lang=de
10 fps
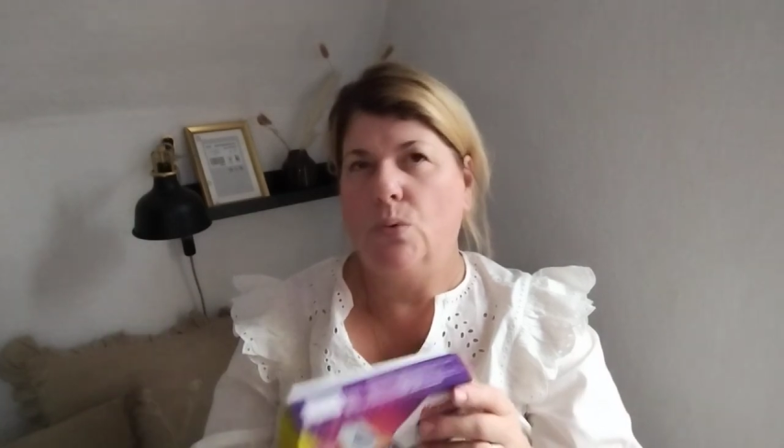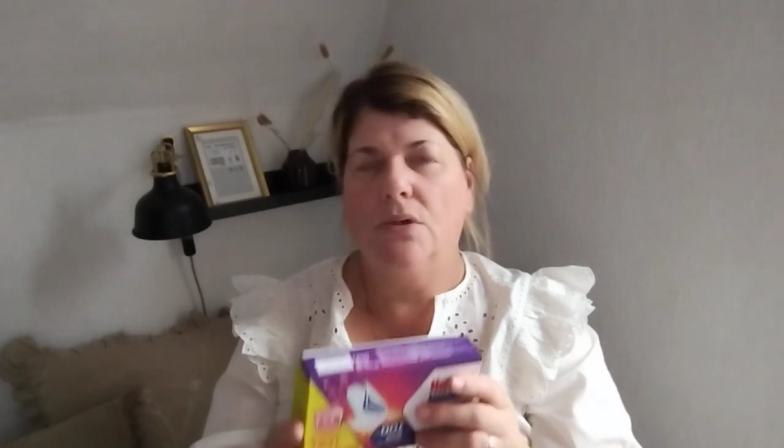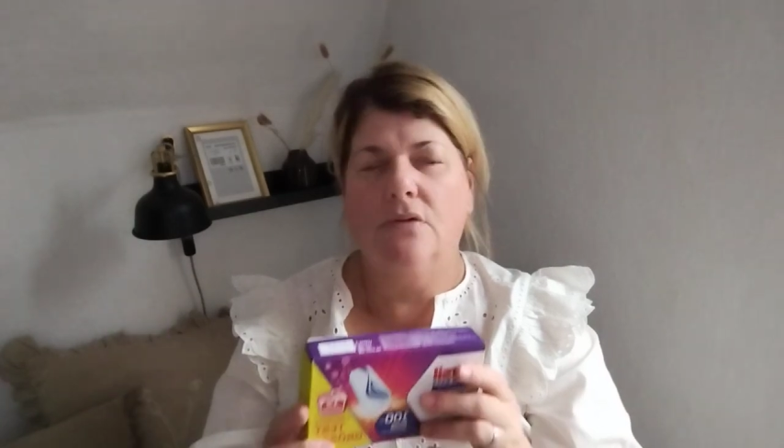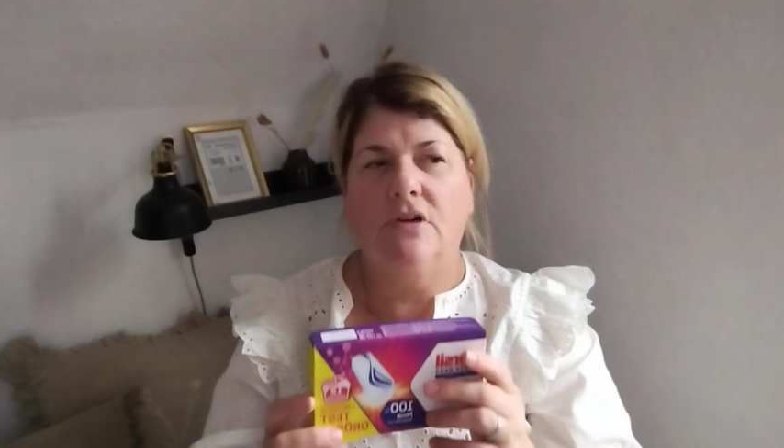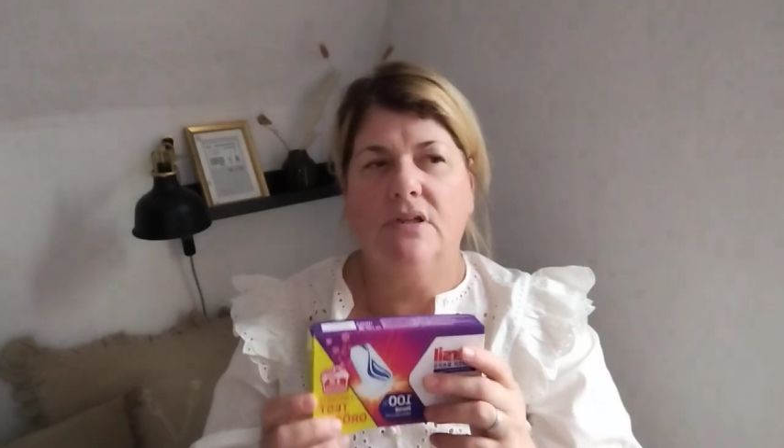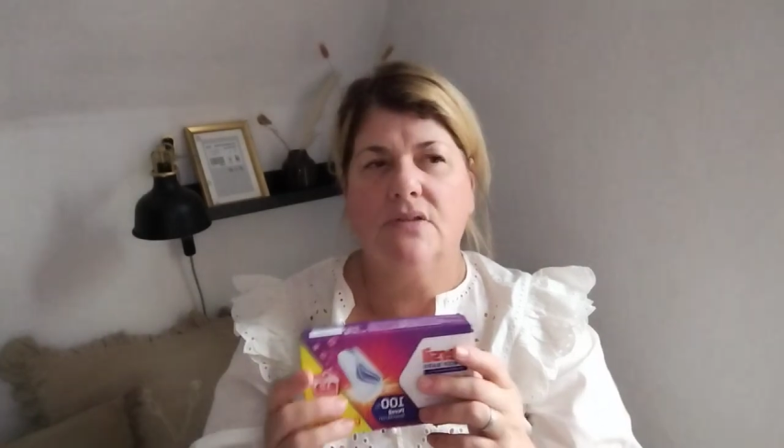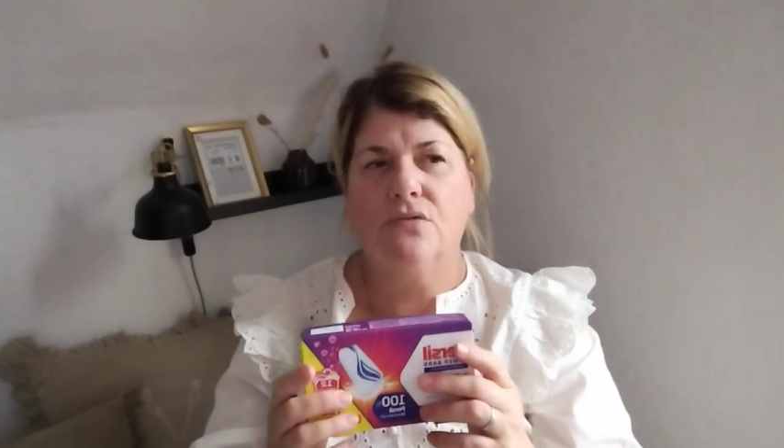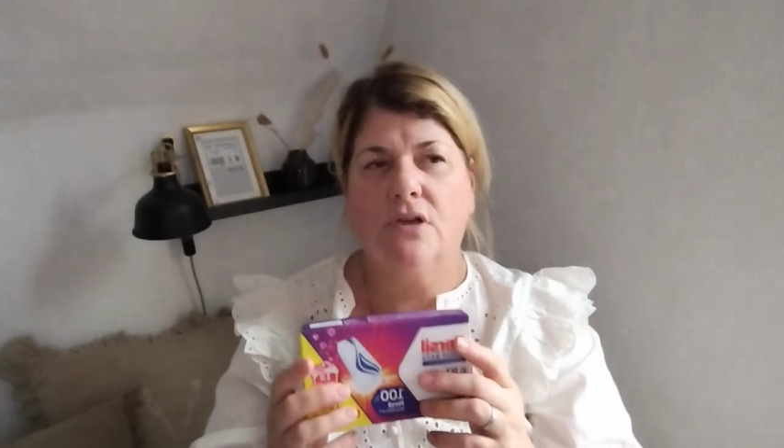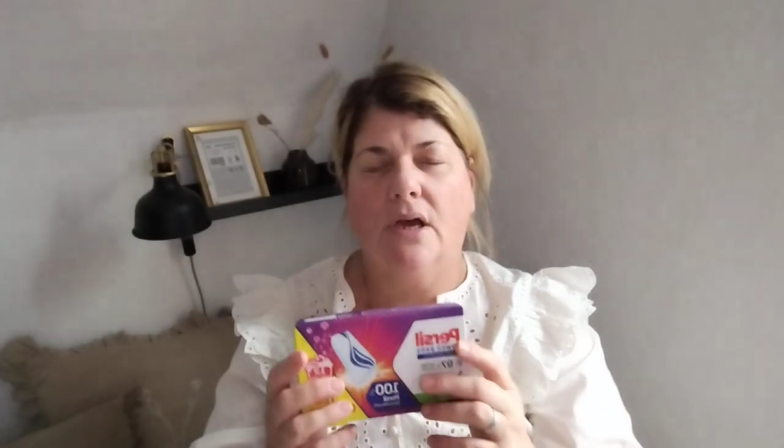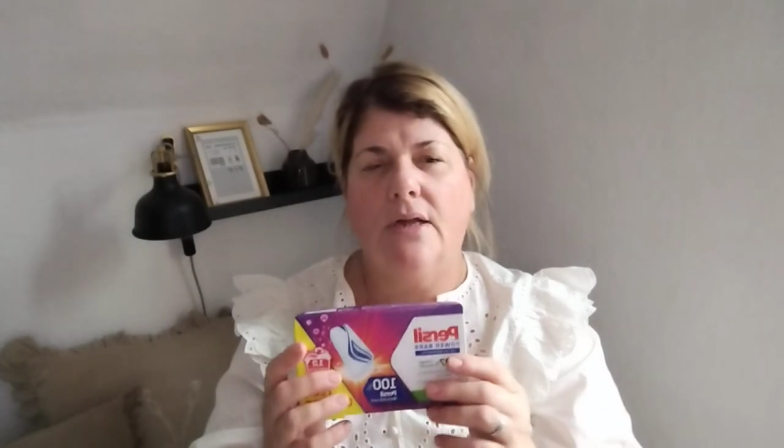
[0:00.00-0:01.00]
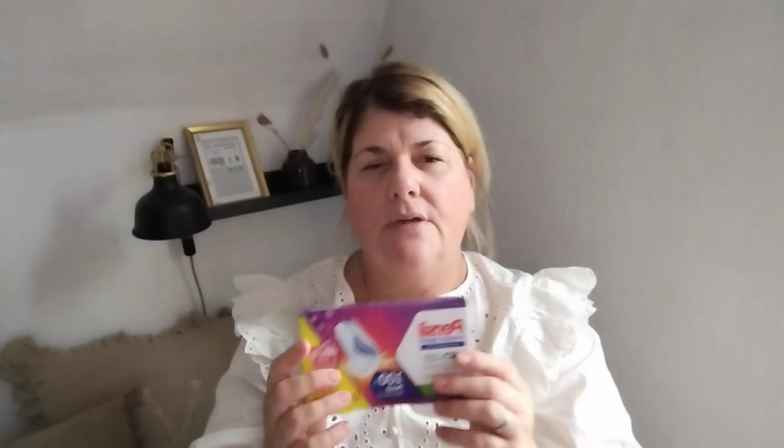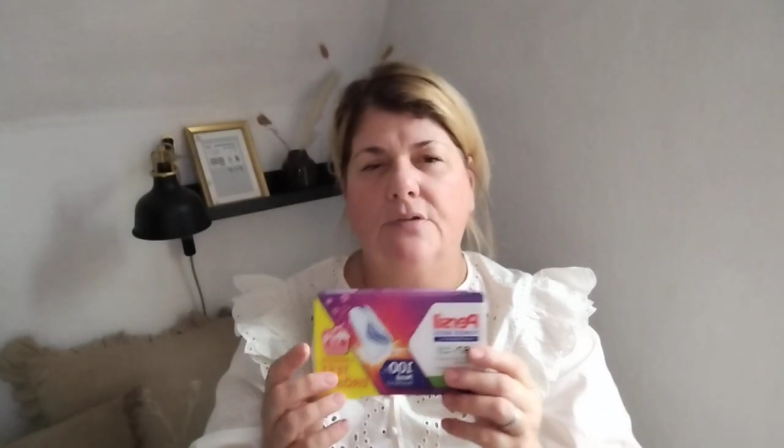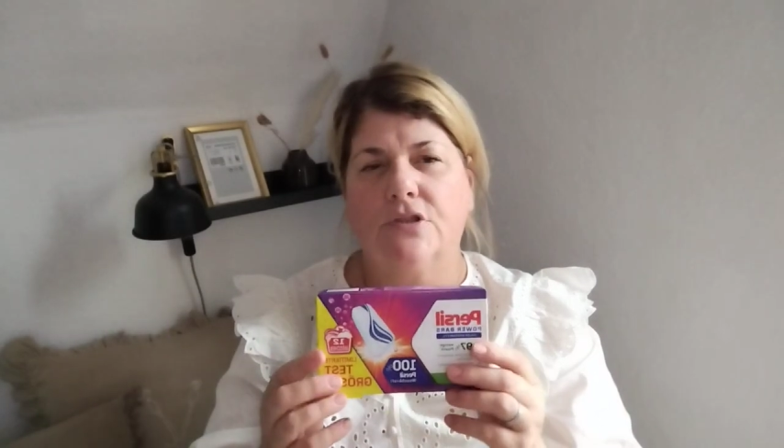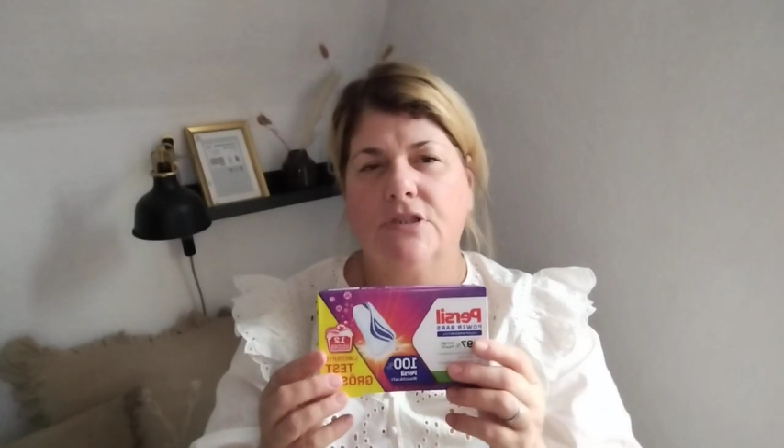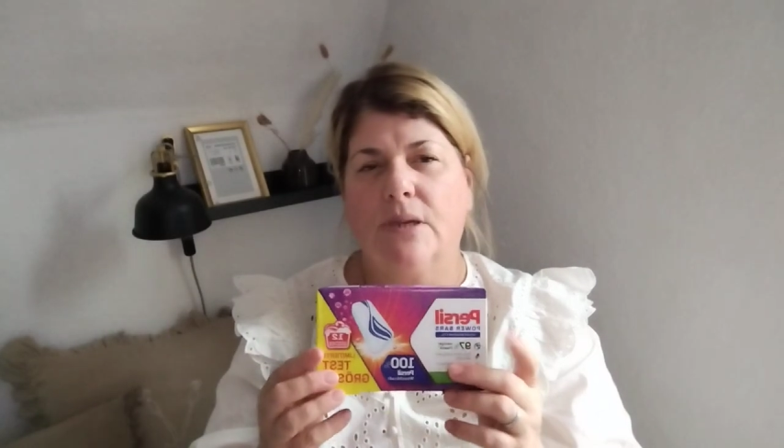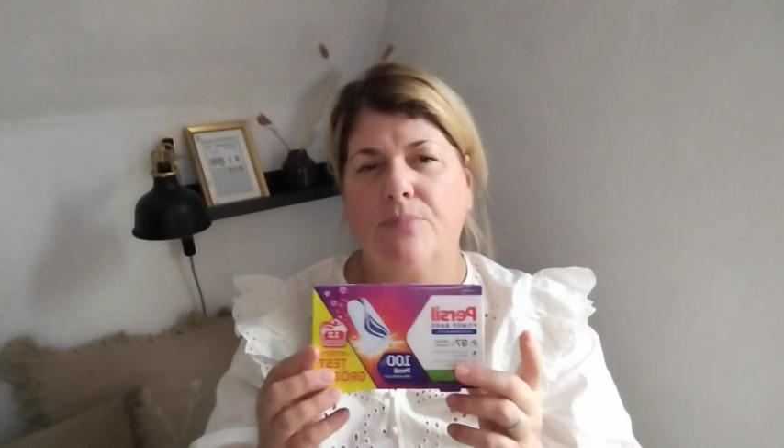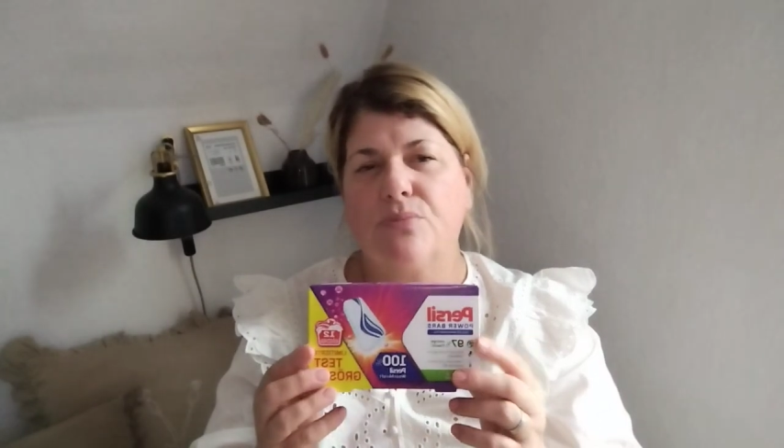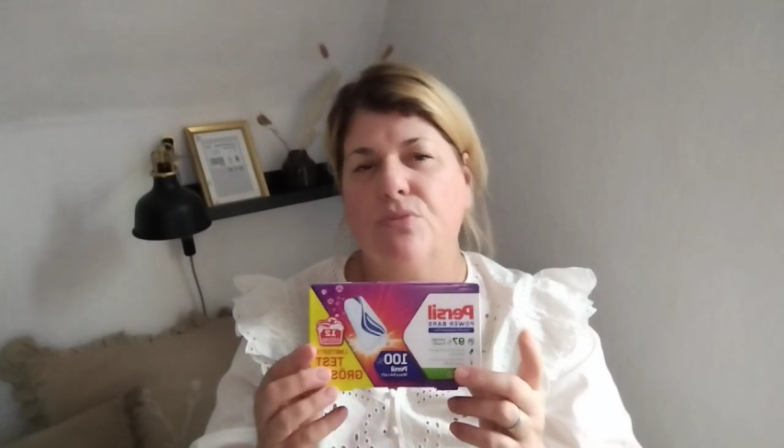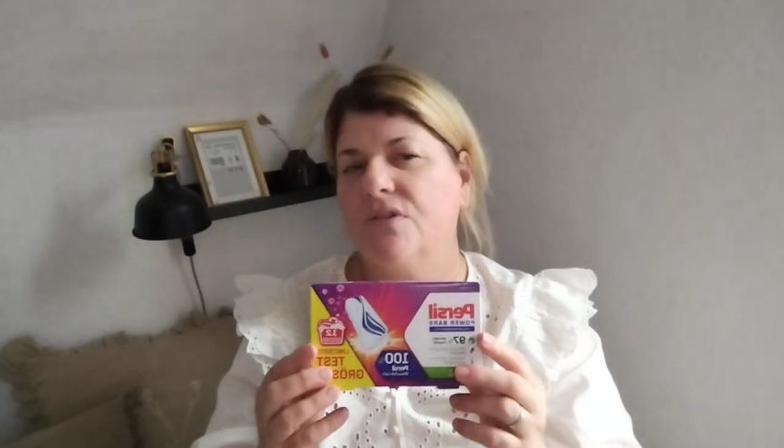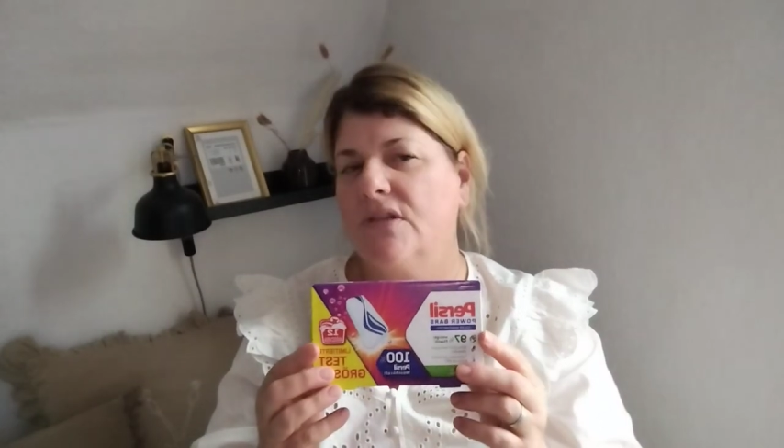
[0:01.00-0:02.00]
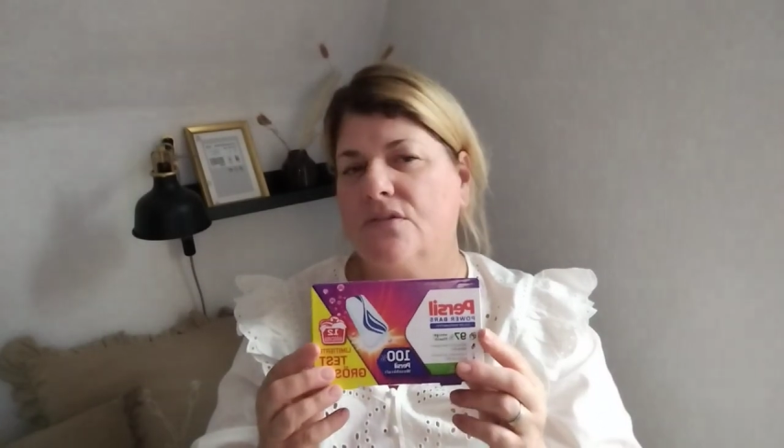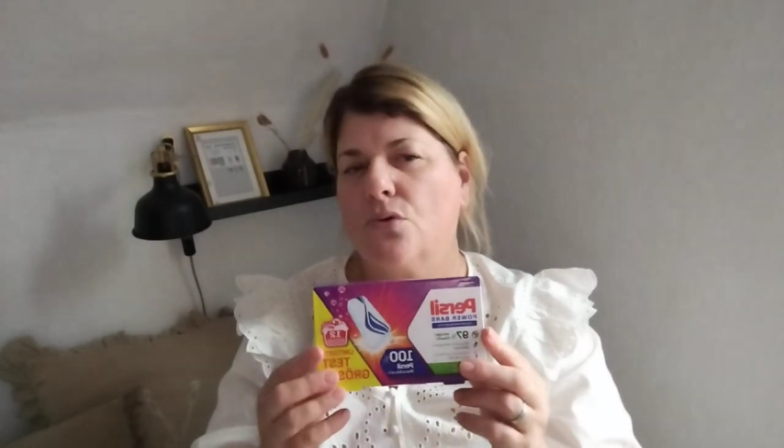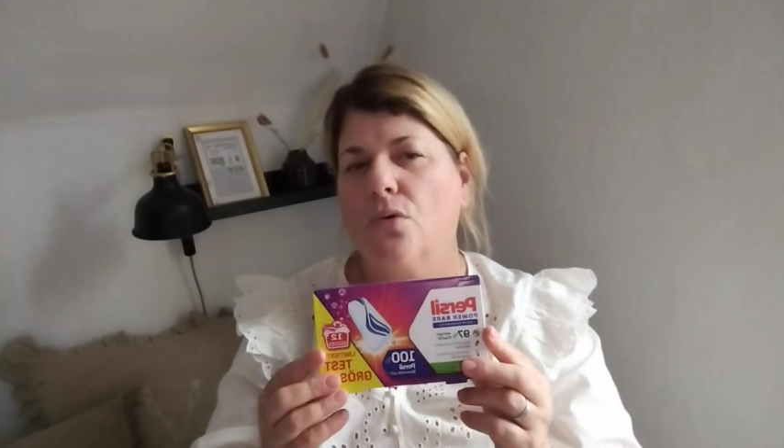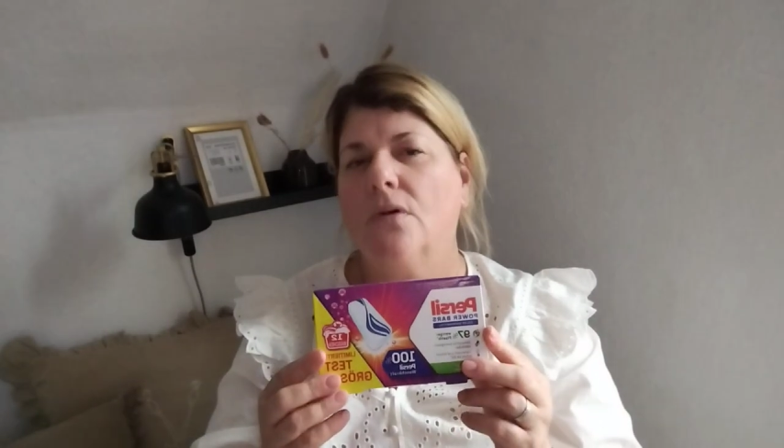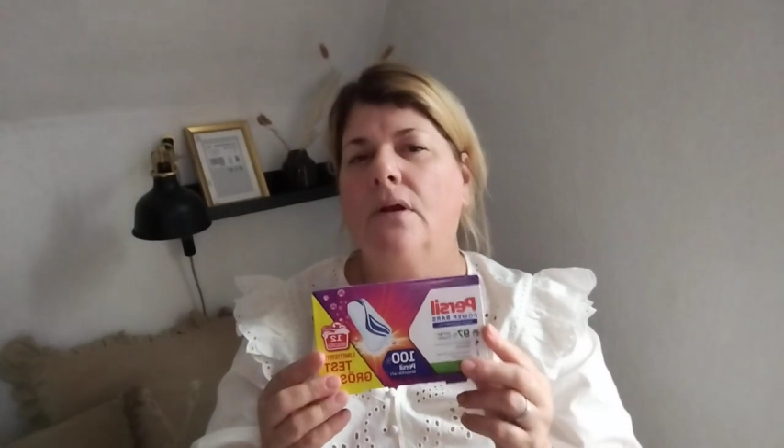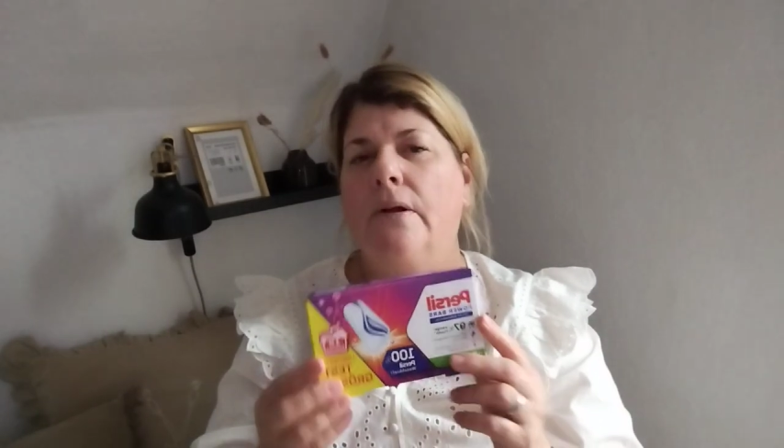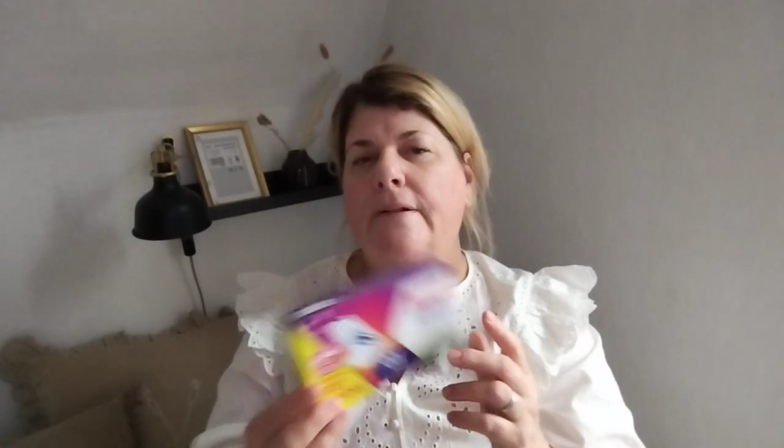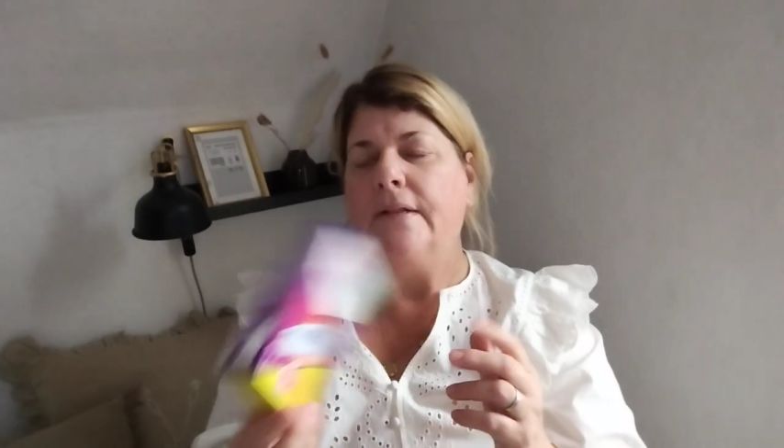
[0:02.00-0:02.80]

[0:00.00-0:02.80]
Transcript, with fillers: Oder war das von Al, so Tabs? Muss ich jetzt gucken.